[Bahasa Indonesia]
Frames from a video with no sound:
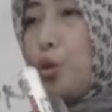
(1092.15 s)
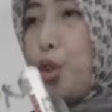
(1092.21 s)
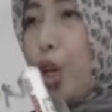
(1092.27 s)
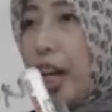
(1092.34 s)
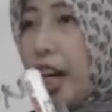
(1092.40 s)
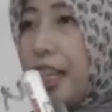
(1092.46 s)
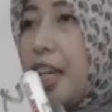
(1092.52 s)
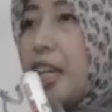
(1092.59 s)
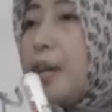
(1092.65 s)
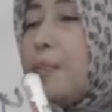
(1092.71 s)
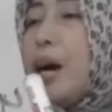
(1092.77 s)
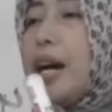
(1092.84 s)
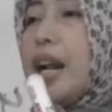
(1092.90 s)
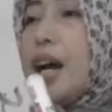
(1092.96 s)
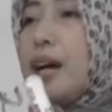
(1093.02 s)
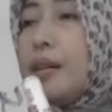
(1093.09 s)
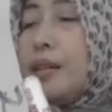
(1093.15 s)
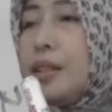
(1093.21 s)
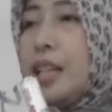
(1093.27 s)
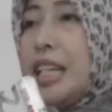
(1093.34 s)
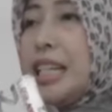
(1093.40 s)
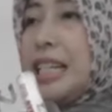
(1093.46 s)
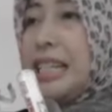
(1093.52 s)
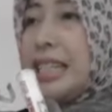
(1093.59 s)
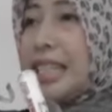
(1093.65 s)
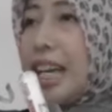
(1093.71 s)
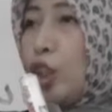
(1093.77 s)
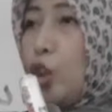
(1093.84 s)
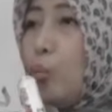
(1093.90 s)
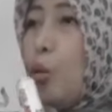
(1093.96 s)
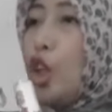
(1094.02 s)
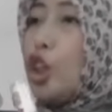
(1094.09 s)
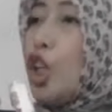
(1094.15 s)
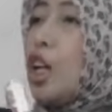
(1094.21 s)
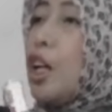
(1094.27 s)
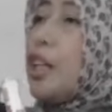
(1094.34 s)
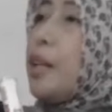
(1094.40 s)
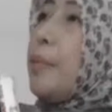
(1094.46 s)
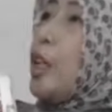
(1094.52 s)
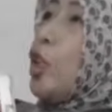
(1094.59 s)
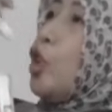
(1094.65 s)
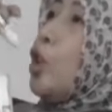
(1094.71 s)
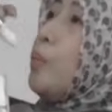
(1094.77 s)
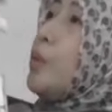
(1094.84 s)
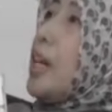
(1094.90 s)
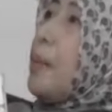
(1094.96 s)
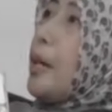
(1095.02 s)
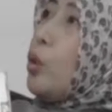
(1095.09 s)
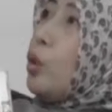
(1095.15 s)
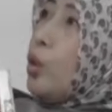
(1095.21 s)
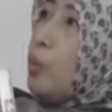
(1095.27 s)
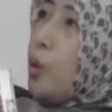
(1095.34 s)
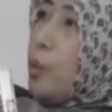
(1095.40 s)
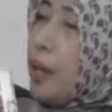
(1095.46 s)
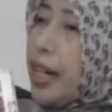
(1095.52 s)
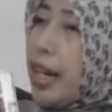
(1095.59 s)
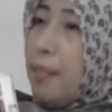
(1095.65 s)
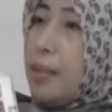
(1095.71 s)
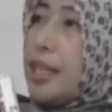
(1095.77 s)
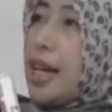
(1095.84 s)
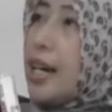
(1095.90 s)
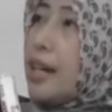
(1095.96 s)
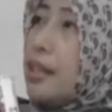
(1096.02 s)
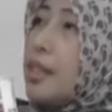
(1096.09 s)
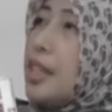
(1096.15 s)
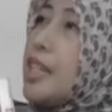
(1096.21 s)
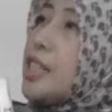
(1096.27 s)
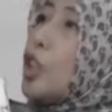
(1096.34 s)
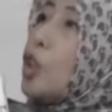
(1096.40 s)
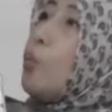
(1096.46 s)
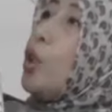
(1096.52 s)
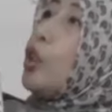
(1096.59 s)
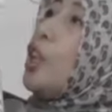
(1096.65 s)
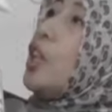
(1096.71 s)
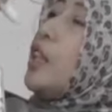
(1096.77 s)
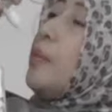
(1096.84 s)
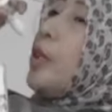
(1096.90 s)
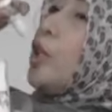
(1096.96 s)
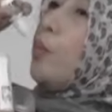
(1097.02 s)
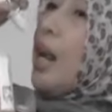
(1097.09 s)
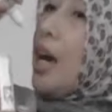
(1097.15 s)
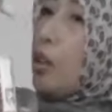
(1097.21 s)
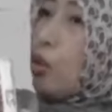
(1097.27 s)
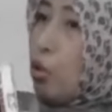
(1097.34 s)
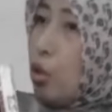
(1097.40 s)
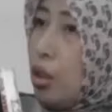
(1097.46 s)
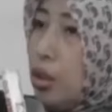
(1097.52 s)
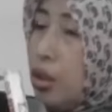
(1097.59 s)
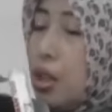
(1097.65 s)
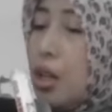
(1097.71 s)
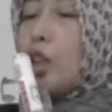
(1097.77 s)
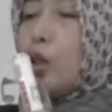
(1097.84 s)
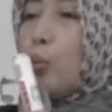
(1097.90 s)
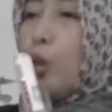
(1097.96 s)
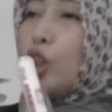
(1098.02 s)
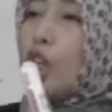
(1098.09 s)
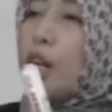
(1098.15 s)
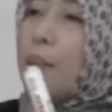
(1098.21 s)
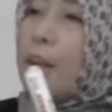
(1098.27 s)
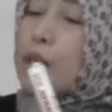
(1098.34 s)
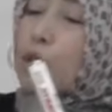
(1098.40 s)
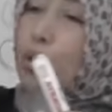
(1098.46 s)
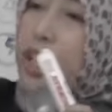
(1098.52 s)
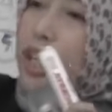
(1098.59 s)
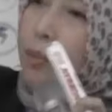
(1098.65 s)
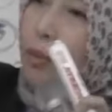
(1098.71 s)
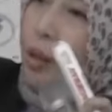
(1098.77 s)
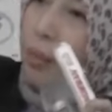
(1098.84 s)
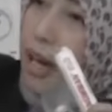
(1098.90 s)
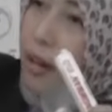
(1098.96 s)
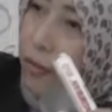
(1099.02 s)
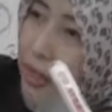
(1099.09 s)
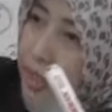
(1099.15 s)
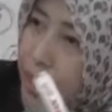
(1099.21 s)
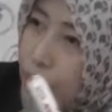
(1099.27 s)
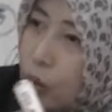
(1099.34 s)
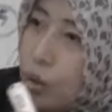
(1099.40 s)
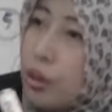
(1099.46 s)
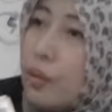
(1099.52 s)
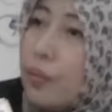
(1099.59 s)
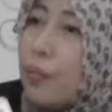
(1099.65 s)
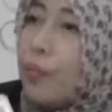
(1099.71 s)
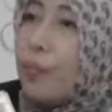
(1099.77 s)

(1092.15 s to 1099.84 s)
Caranya gimana? satu botol diminum, zaman dulu belum ada yang besar. Jadi satu botol diminum langsung, satu botol masukin mohon maaf ke situ.